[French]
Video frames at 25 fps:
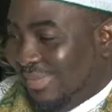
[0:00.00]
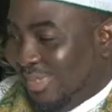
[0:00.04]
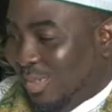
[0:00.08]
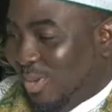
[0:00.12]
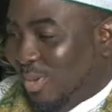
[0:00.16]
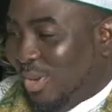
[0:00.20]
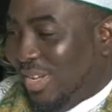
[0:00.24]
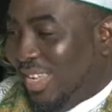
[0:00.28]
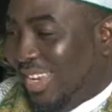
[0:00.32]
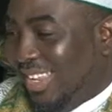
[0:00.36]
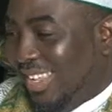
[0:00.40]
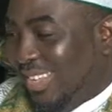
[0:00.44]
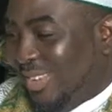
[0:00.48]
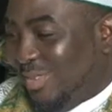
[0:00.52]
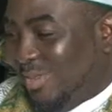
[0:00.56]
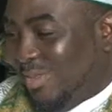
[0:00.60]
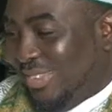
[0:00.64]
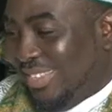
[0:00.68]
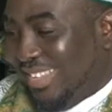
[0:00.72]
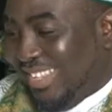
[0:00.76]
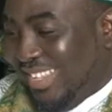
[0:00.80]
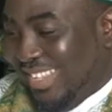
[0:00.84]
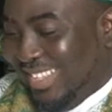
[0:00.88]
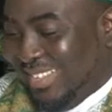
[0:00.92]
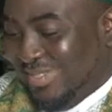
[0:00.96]
Wa alaikum
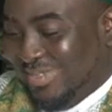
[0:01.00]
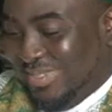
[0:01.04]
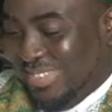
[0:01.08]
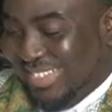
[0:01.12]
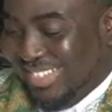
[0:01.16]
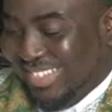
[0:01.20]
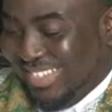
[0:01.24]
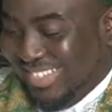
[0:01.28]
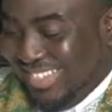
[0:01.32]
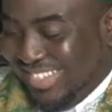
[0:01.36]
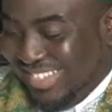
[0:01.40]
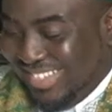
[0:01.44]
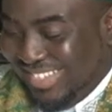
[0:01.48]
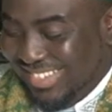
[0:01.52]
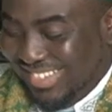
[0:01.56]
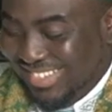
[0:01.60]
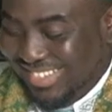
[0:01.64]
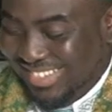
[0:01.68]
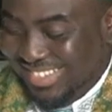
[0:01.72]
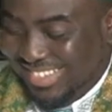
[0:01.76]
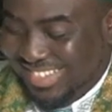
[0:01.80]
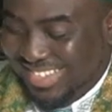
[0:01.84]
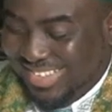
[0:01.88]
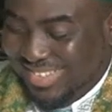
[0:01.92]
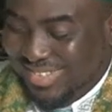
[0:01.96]
salam.
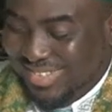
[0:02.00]
Et